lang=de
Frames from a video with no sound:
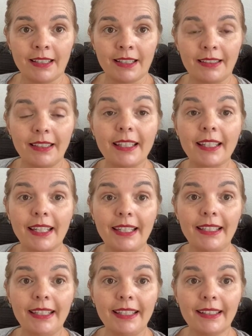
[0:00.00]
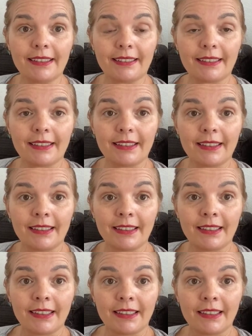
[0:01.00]
die kreiert,
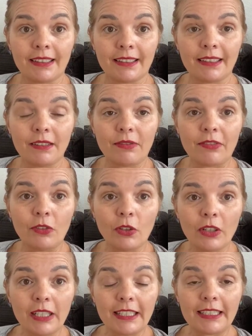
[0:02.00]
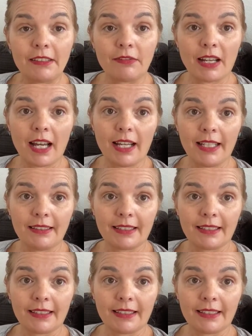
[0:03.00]
die wirklich die Wahrheit